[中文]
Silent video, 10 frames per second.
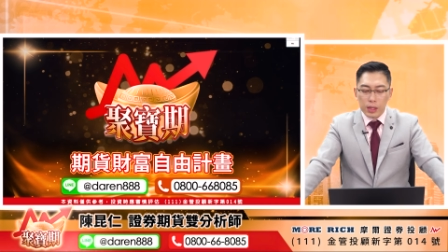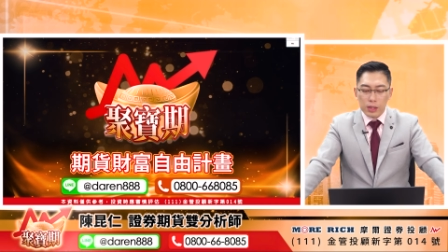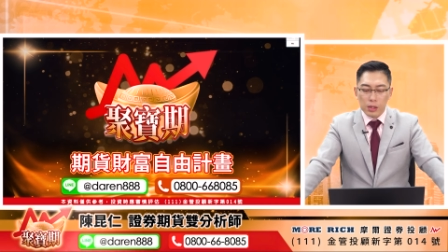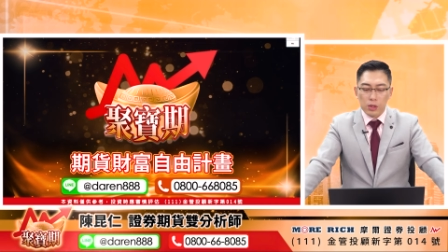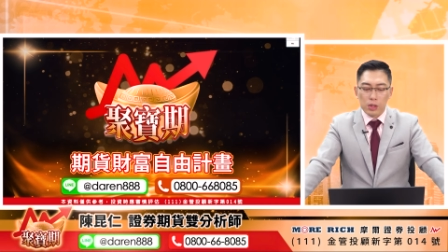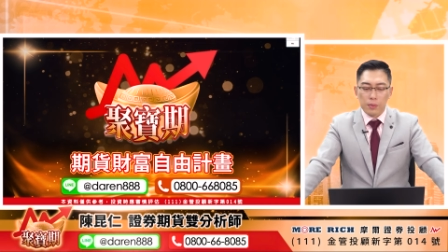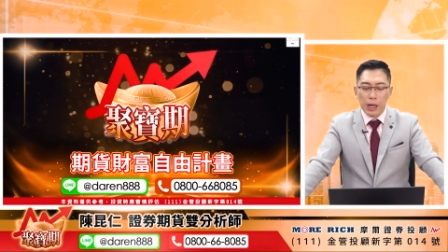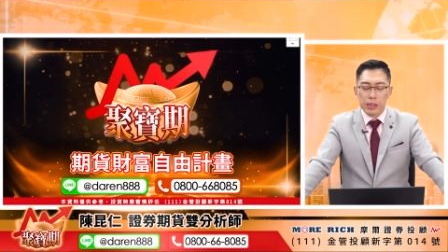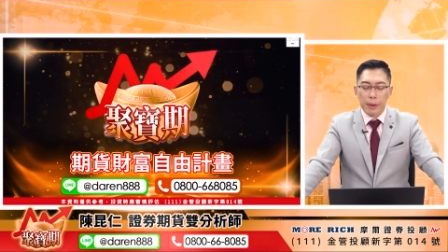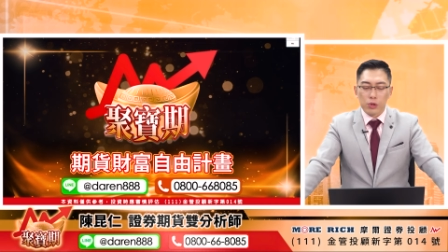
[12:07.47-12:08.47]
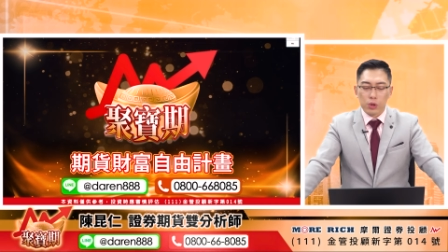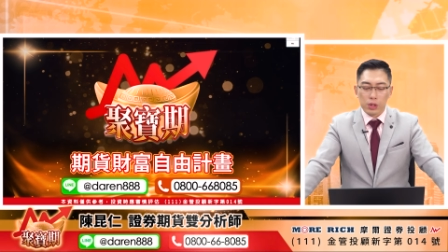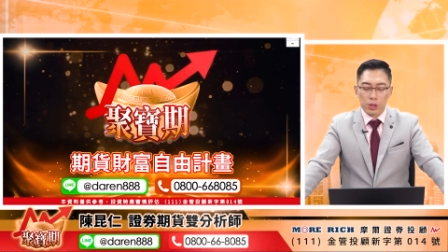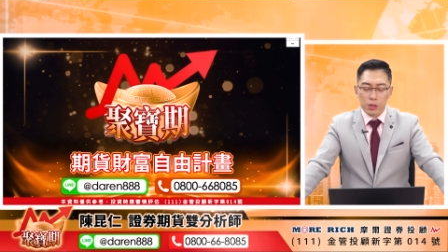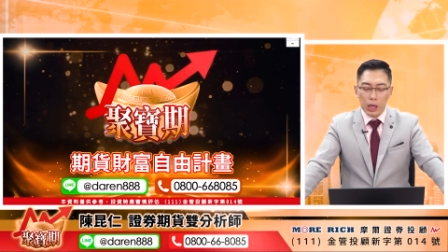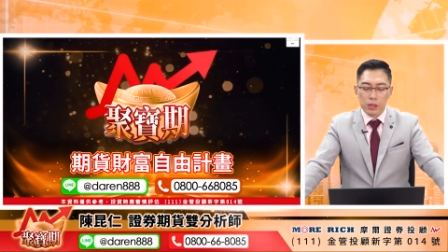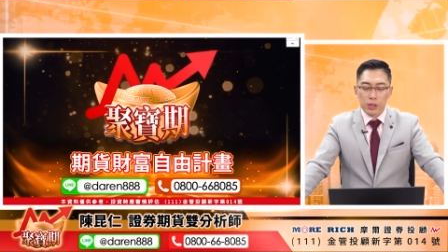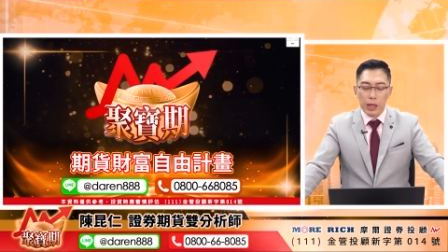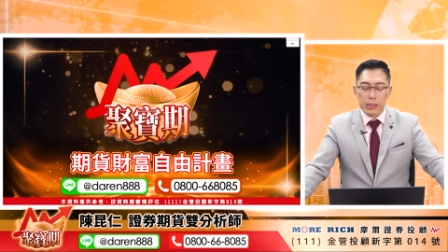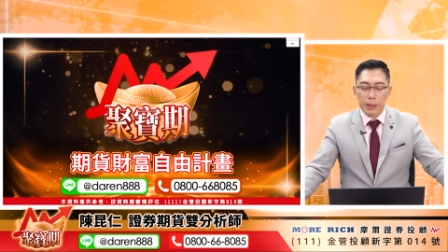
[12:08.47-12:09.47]
然后呢，还在排队，你还
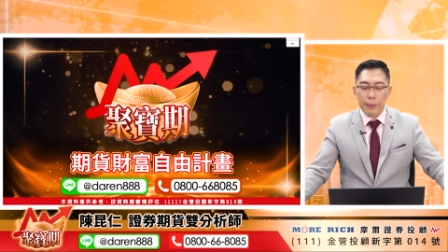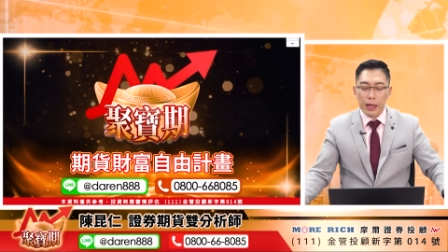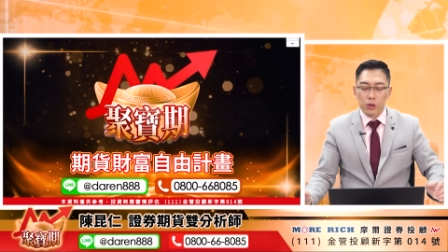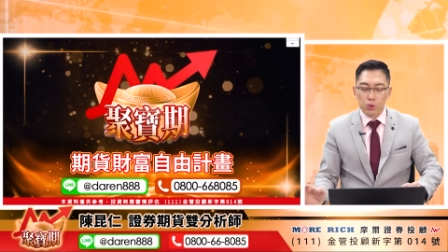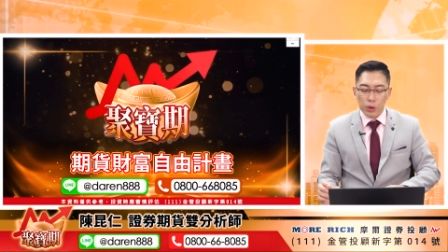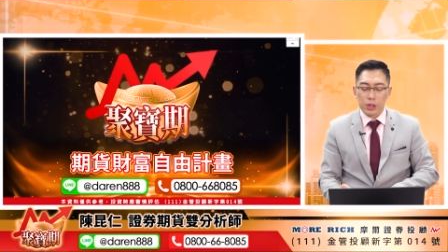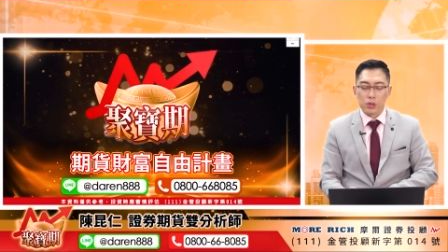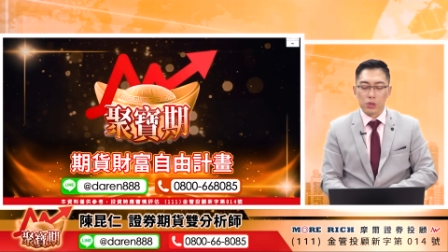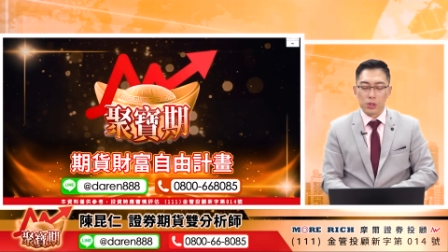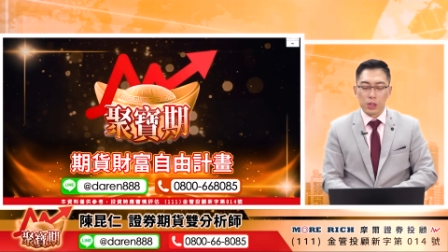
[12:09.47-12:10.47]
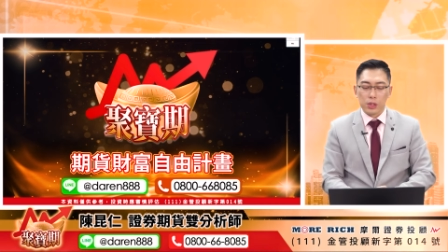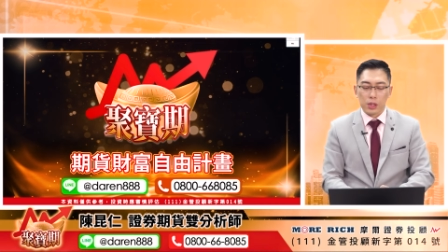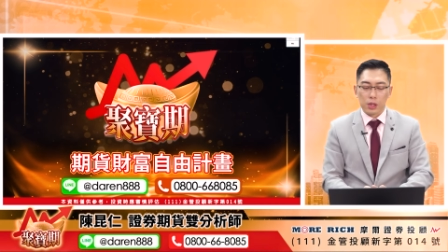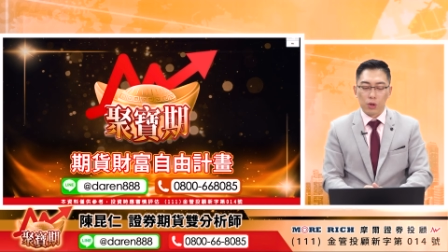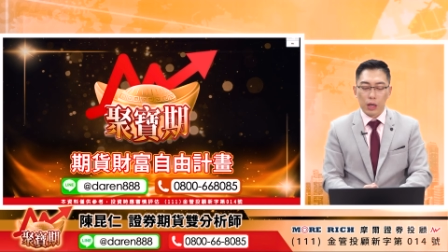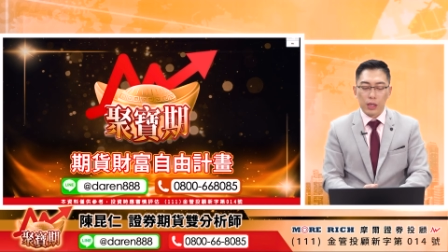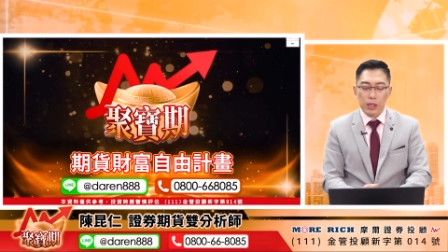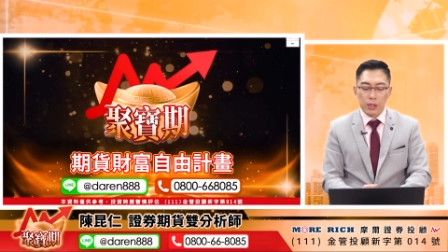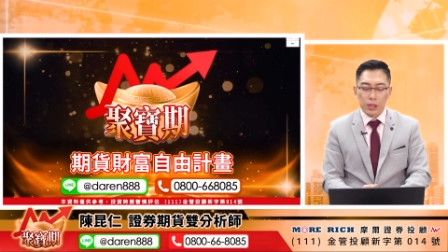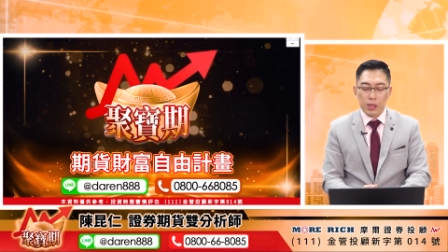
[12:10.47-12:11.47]
在还在排队的时间点的话，
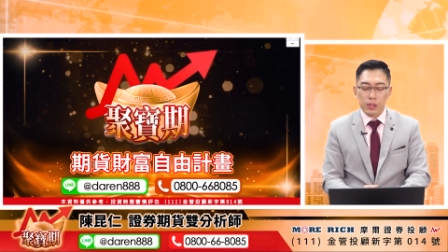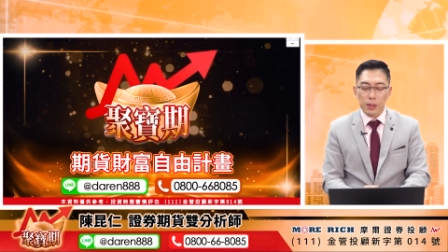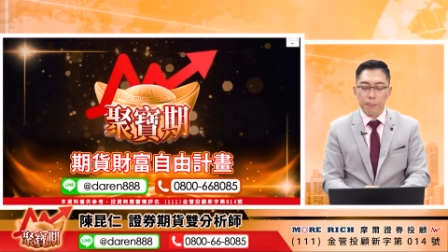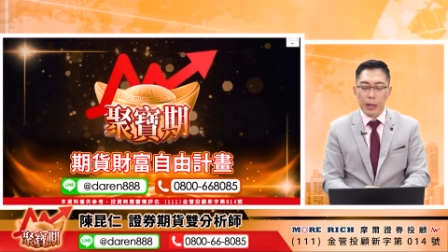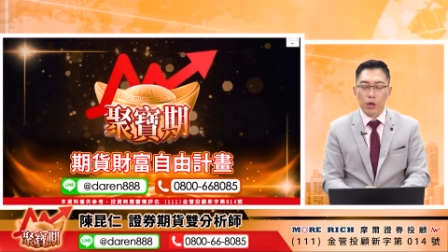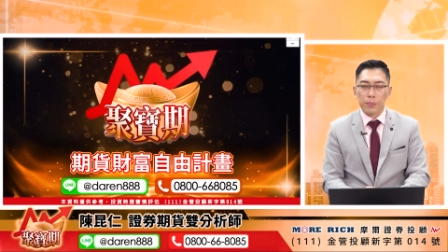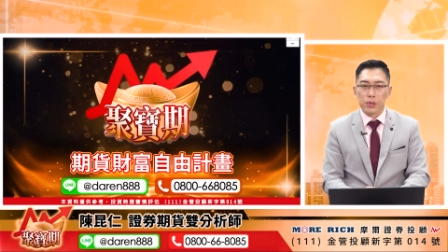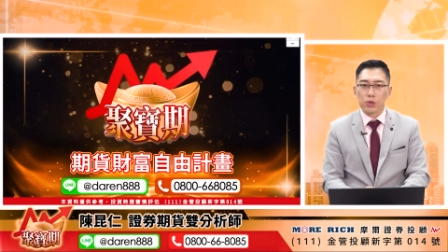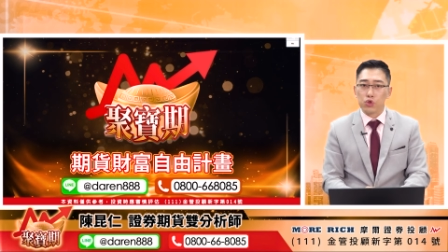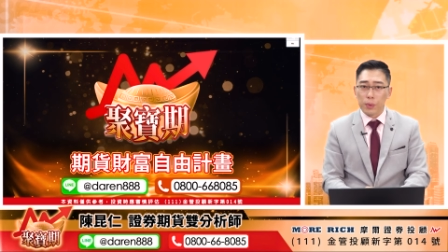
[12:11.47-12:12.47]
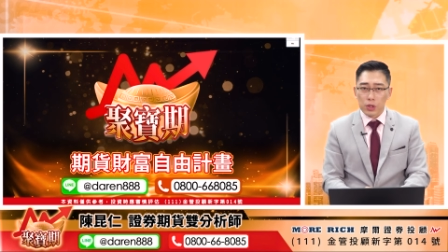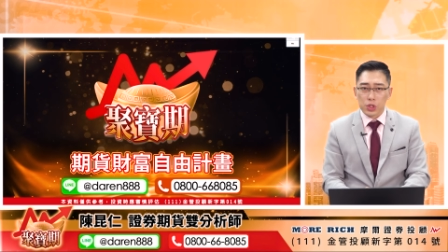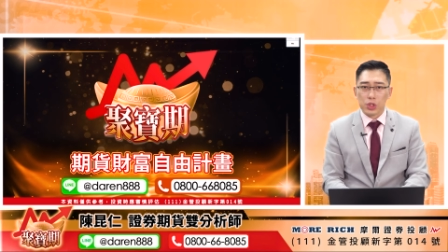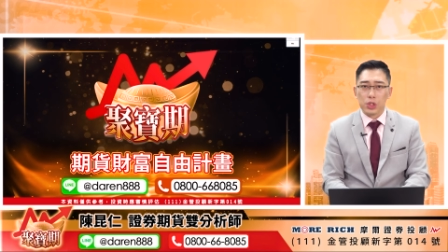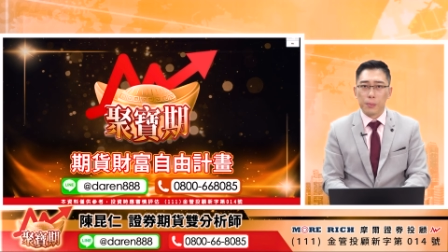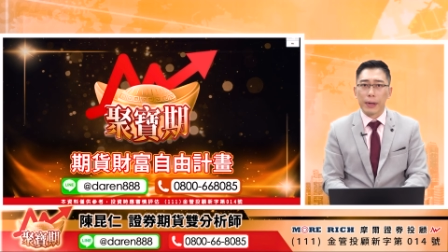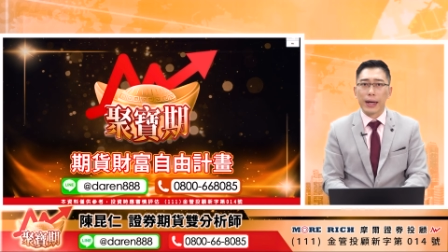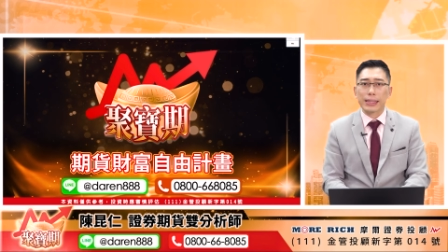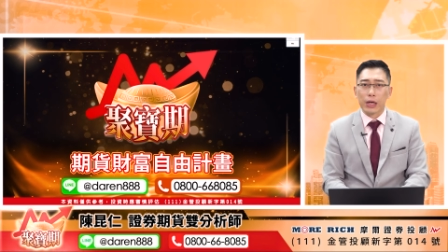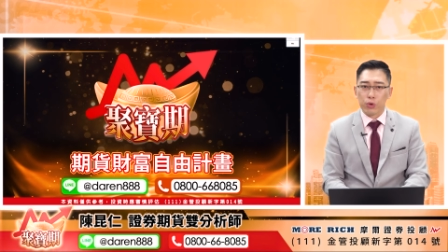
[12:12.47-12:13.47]
你可以先把我们的聚宝旗先把
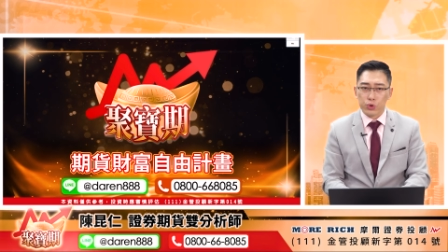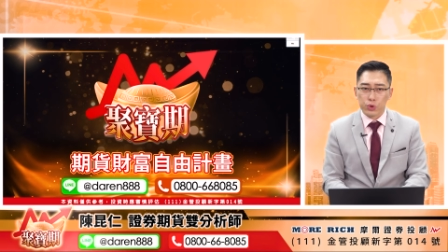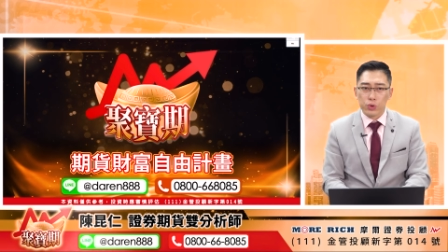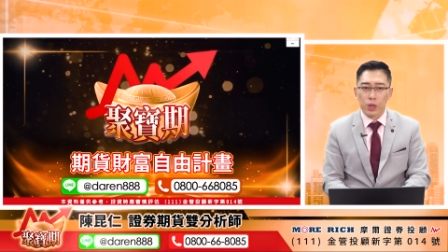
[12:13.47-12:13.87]
它带回去，